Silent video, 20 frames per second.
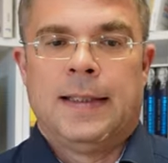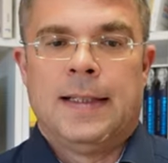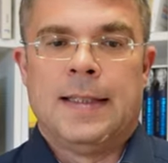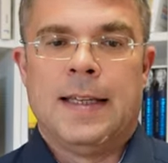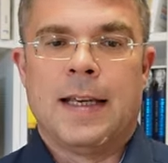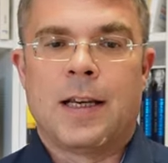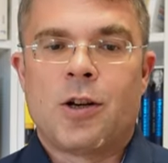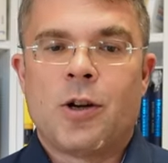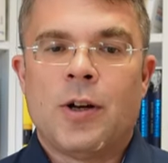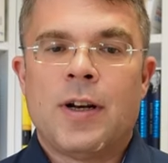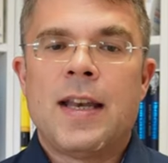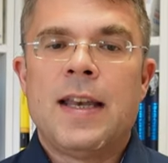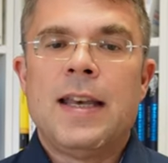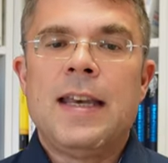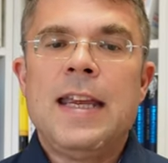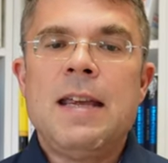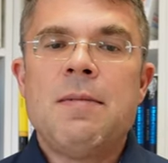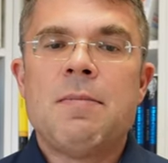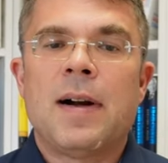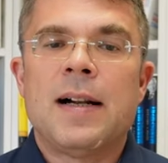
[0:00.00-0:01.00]
Sie können
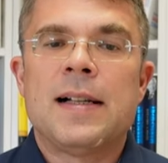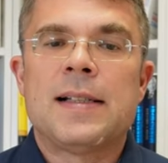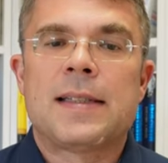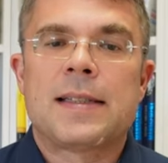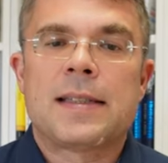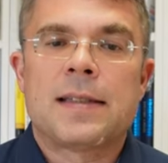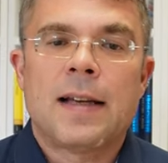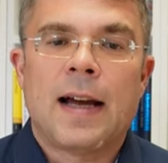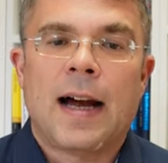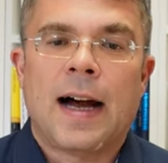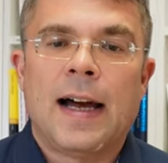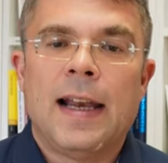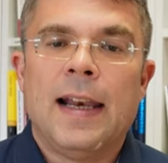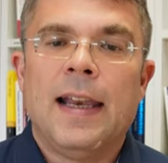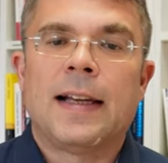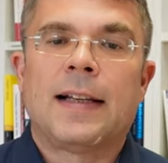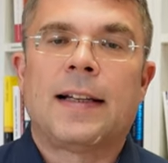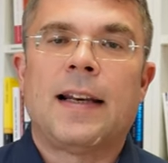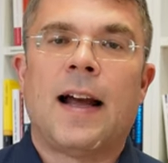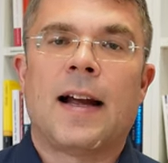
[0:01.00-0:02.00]
niemals
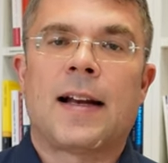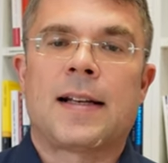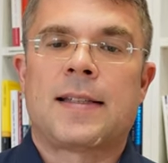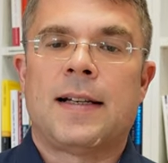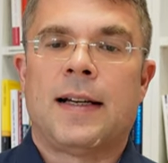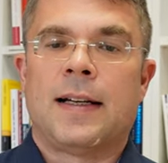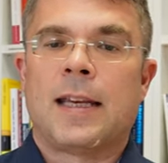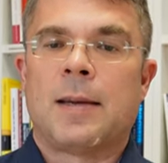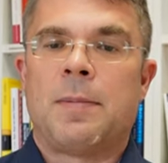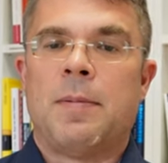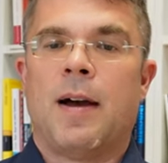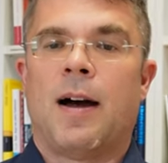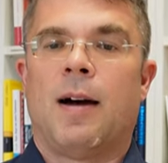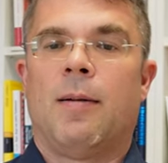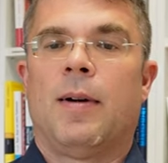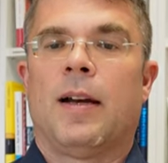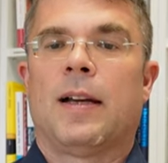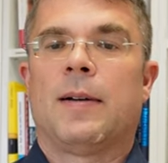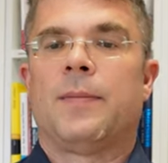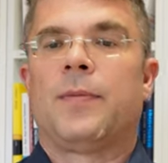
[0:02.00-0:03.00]
alle gleichzeitig
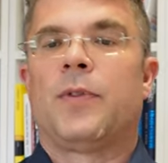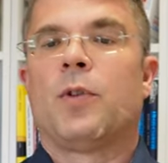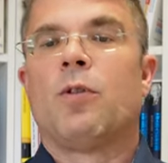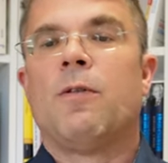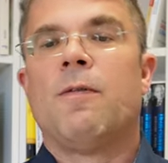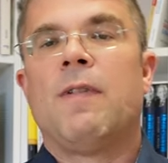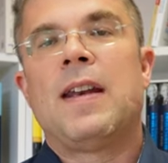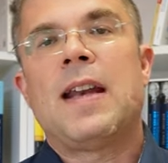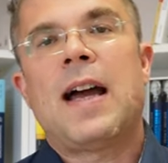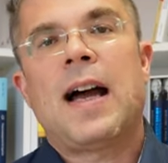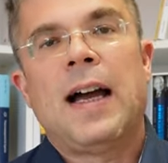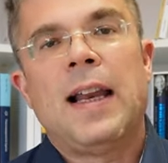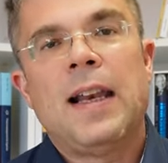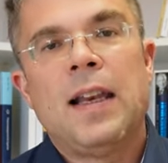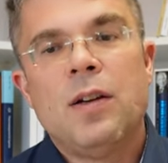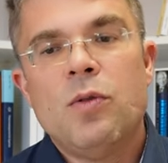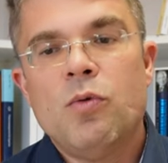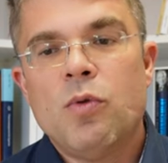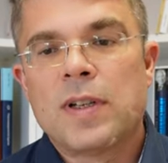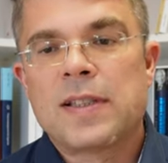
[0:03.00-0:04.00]
bearbeiten. Und wenn
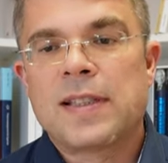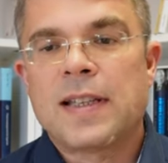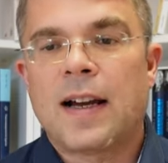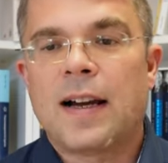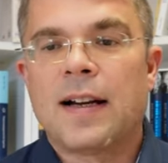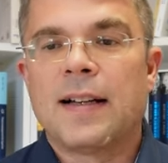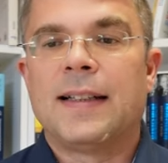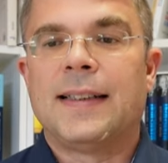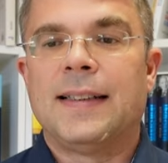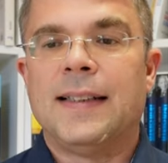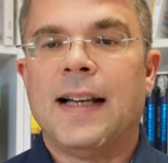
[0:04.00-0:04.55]
alle Ursachen